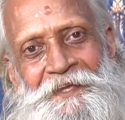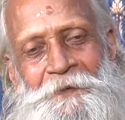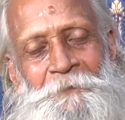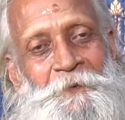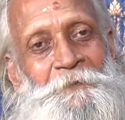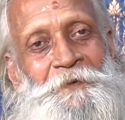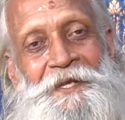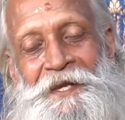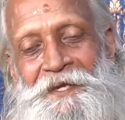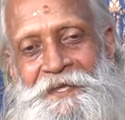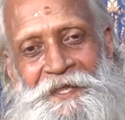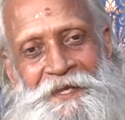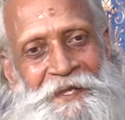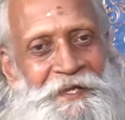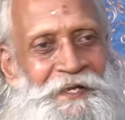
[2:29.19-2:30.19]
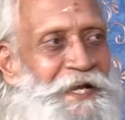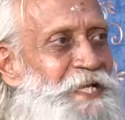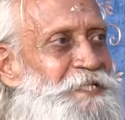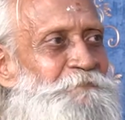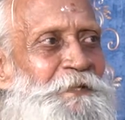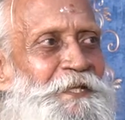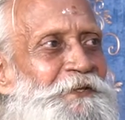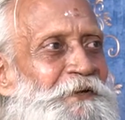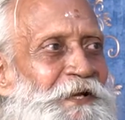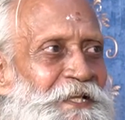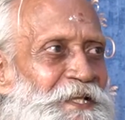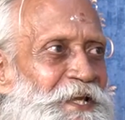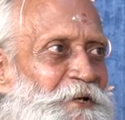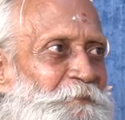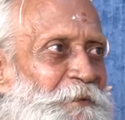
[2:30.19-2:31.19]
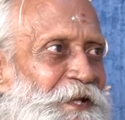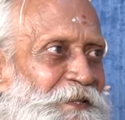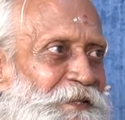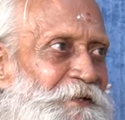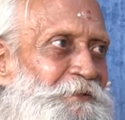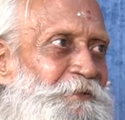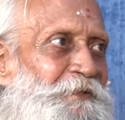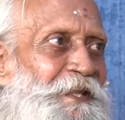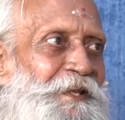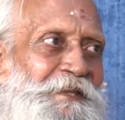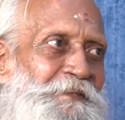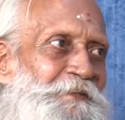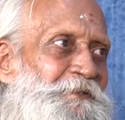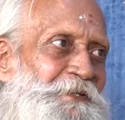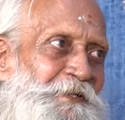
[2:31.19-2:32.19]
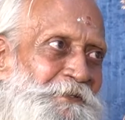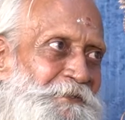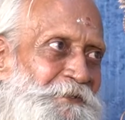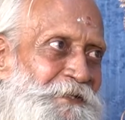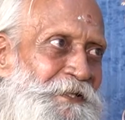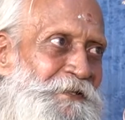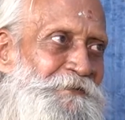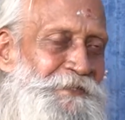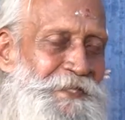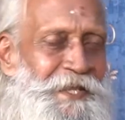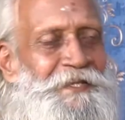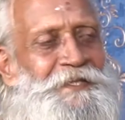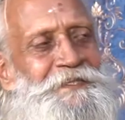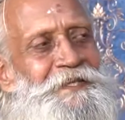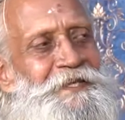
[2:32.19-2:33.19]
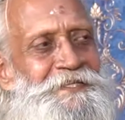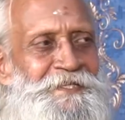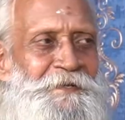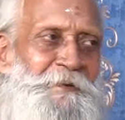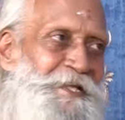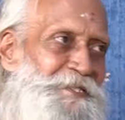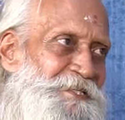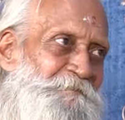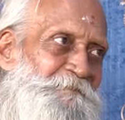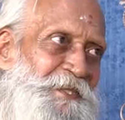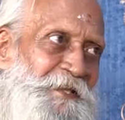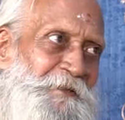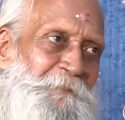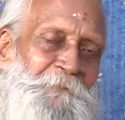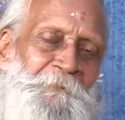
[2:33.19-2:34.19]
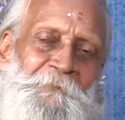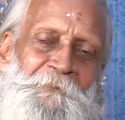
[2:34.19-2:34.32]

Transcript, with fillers: ఇప్పుడు మీరు అడిగారే కాశ్మీర్ టు కన్యాకుమారి తిరుగుతుంటారు ఎందుకు తిరుగుతుంటారు దానికైతే నేను సమాధానం చెప్తాను